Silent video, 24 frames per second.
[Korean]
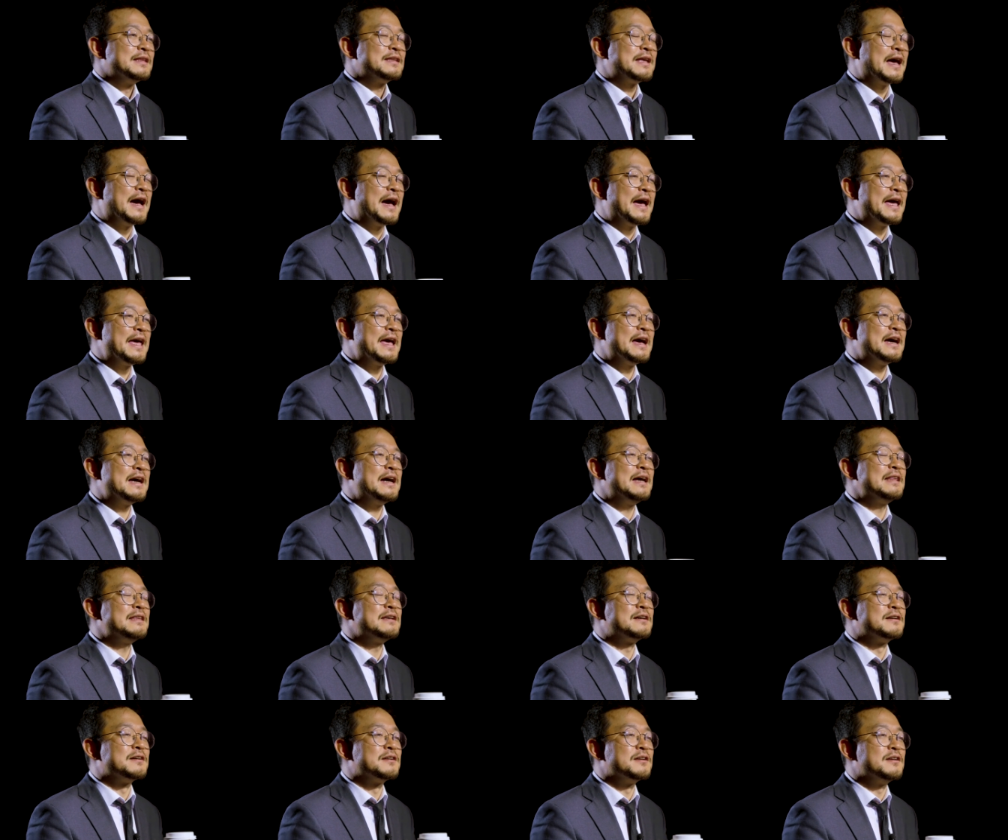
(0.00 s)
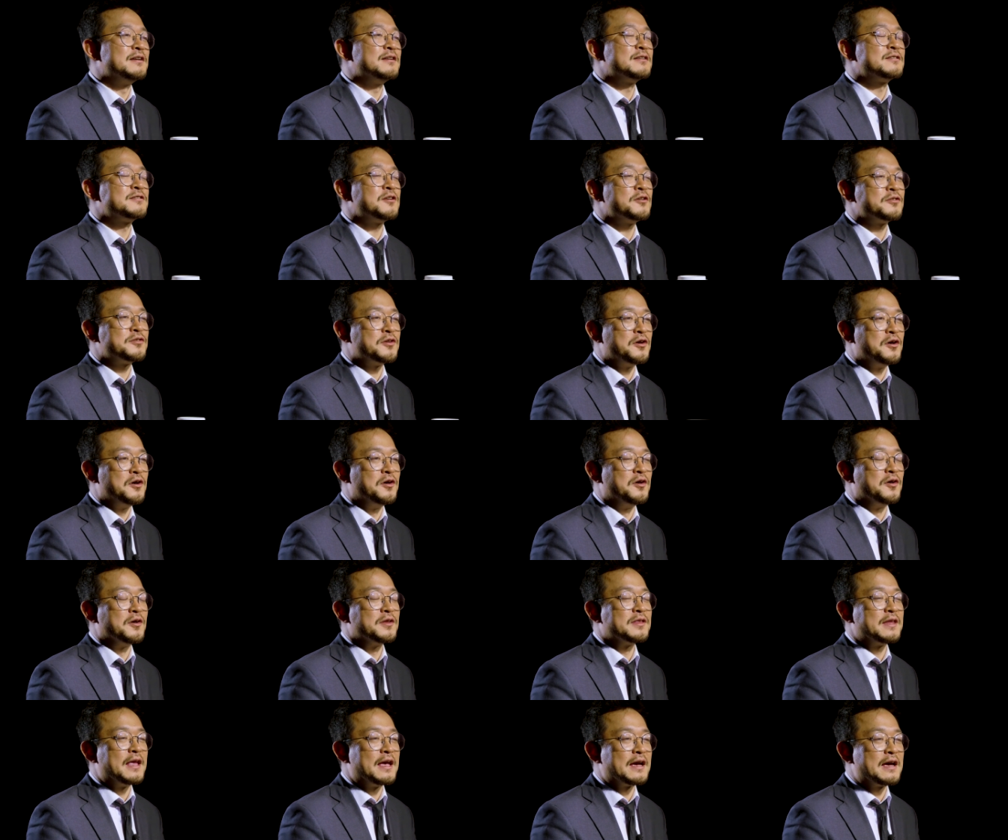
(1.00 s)
다양한 글을
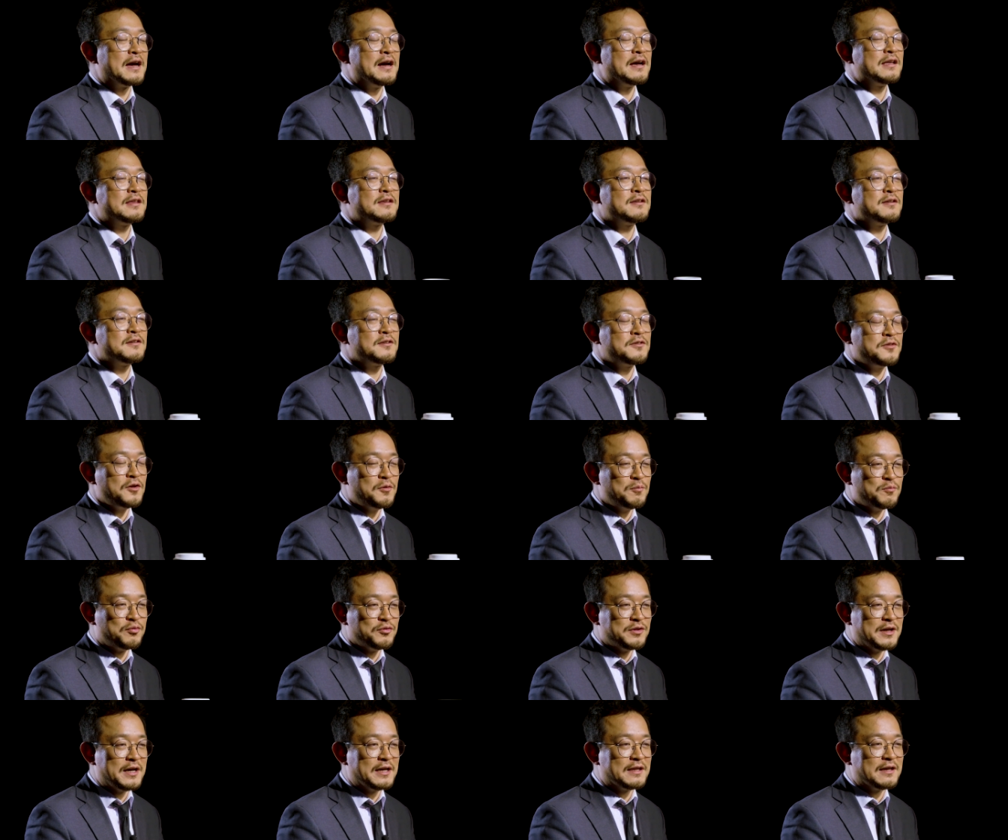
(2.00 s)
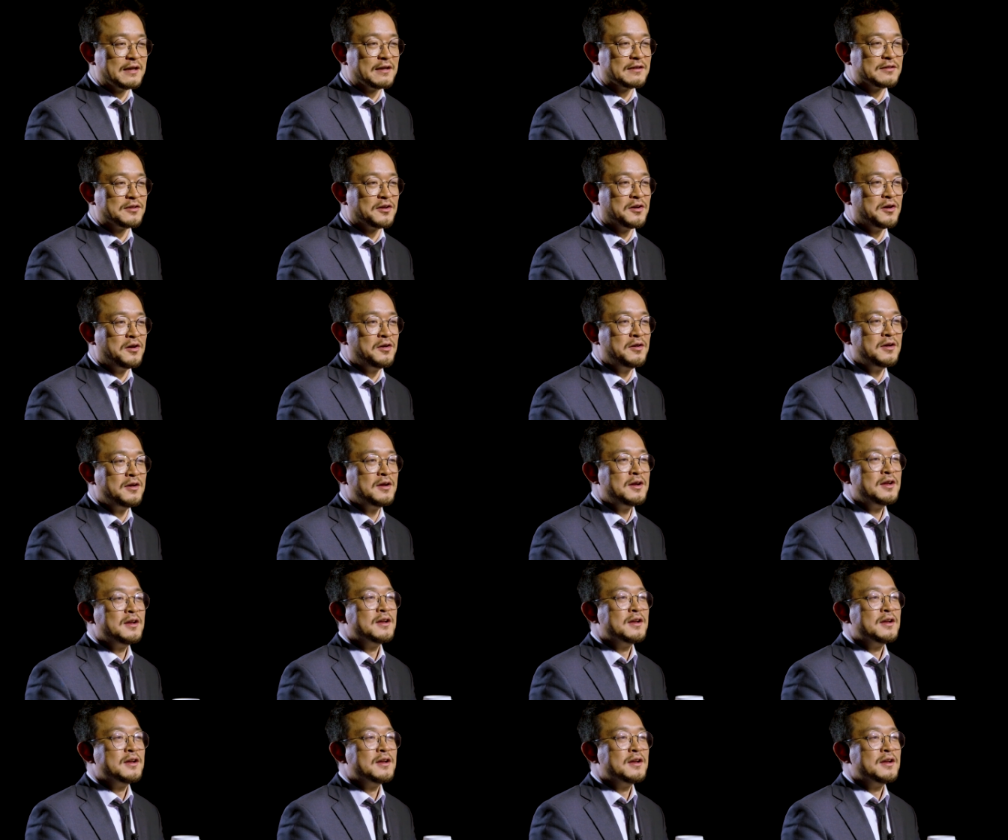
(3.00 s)
써서 내가 특정 분야에 대해서